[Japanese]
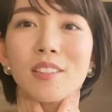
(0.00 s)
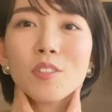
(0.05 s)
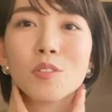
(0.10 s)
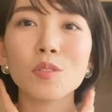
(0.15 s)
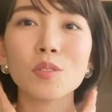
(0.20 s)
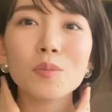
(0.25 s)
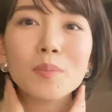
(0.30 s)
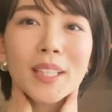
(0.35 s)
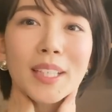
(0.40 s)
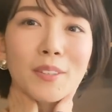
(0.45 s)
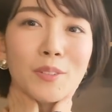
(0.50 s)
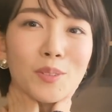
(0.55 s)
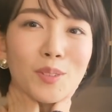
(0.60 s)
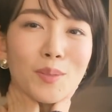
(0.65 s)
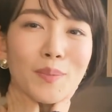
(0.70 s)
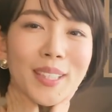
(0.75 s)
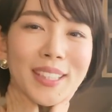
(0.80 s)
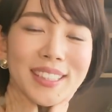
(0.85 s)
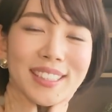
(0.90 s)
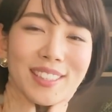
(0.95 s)
この前を
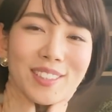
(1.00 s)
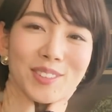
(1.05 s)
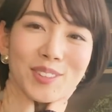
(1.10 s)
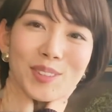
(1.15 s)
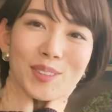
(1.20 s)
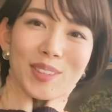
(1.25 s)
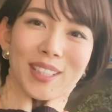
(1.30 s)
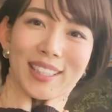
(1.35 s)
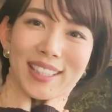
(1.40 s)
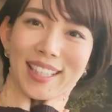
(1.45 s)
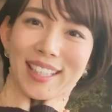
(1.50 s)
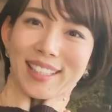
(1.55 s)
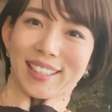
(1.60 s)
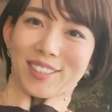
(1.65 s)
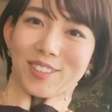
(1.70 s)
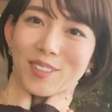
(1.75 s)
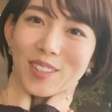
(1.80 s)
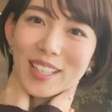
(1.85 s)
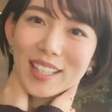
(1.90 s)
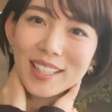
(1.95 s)
伸ばしたことがない
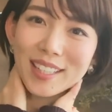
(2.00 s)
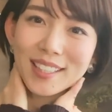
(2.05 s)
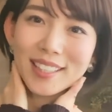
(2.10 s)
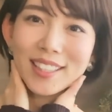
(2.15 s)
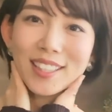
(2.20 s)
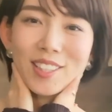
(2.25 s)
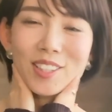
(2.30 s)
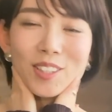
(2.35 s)
とか